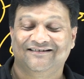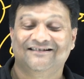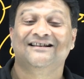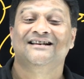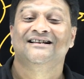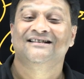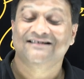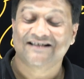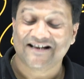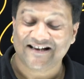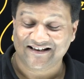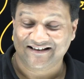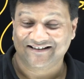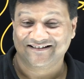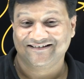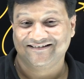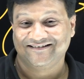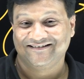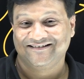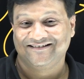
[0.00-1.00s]
कैसे
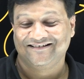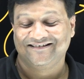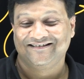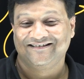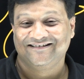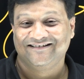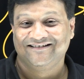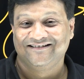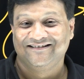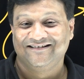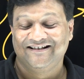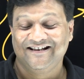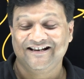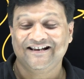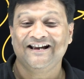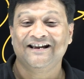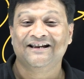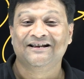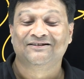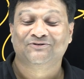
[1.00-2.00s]

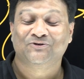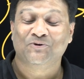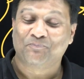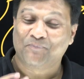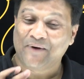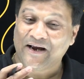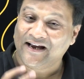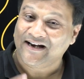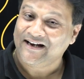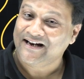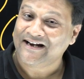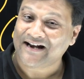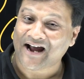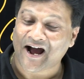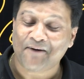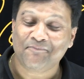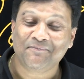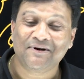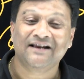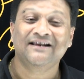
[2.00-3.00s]
ठीक है तो पहले
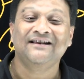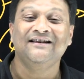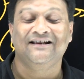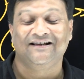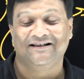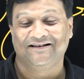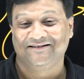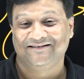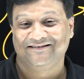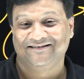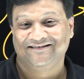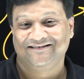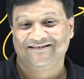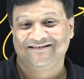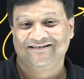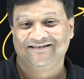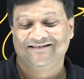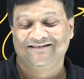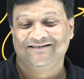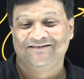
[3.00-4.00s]
नाम नहीं है
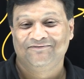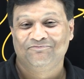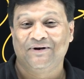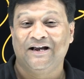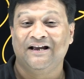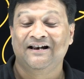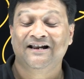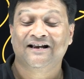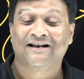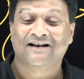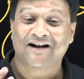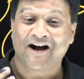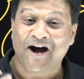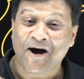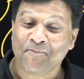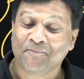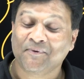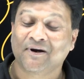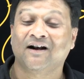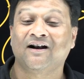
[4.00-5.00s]
पहले
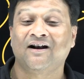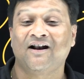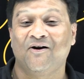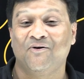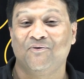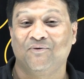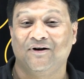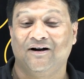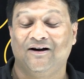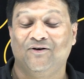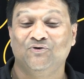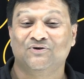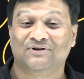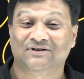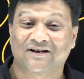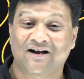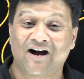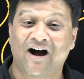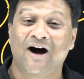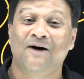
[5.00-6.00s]
काम करना होगा उस
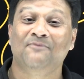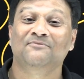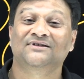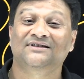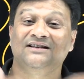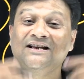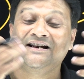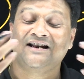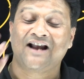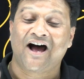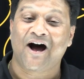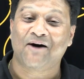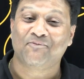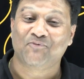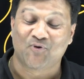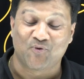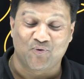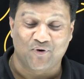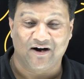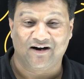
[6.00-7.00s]
काम से
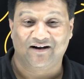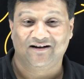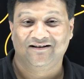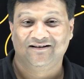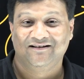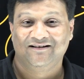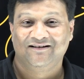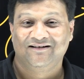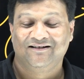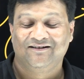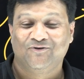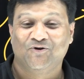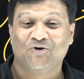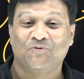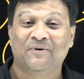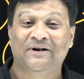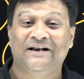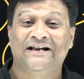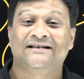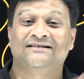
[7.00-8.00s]
नाम होगा
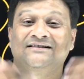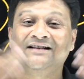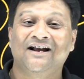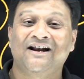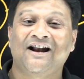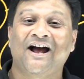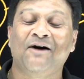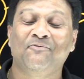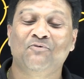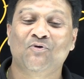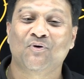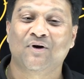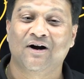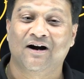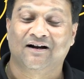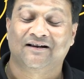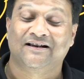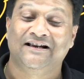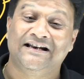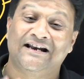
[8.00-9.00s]
और फिर ऐसा नाम
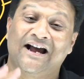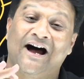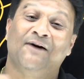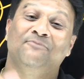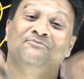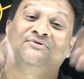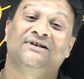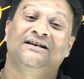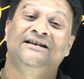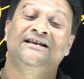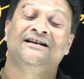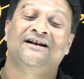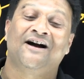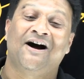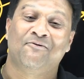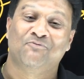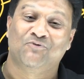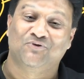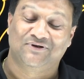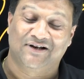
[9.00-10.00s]
होगा कि नाम से ही
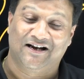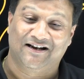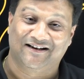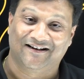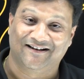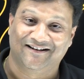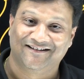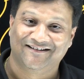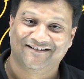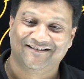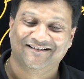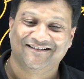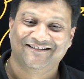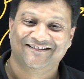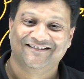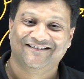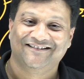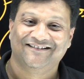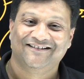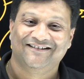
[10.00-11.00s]
काम हो जाएगा
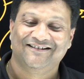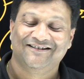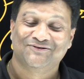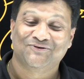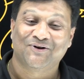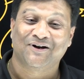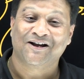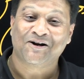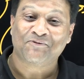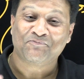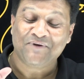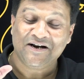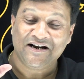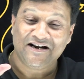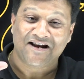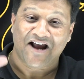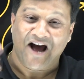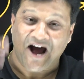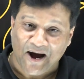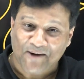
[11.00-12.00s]
तो अगर अपने
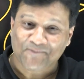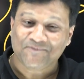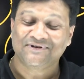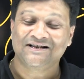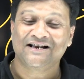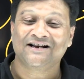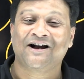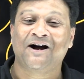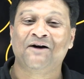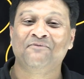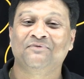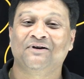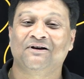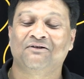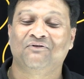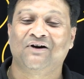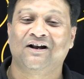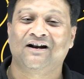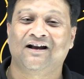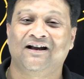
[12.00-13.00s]
नाम से काम
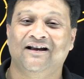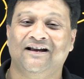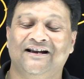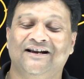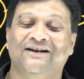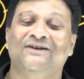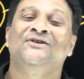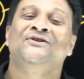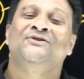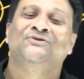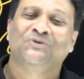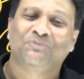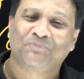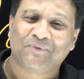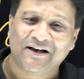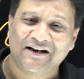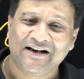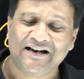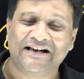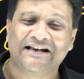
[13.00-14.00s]
करवाना है तो
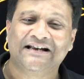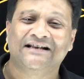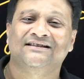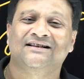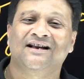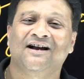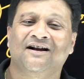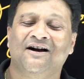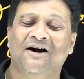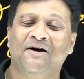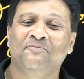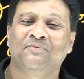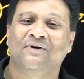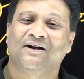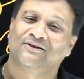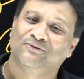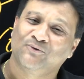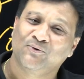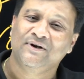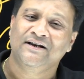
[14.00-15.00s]
पहले ऐसा काम
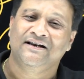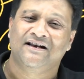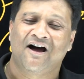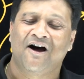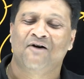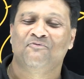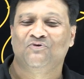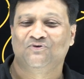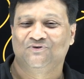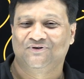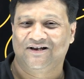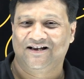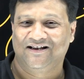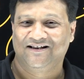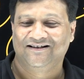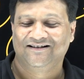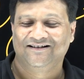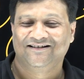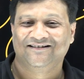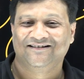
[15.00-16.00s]
कर दो कि नाम हो जाए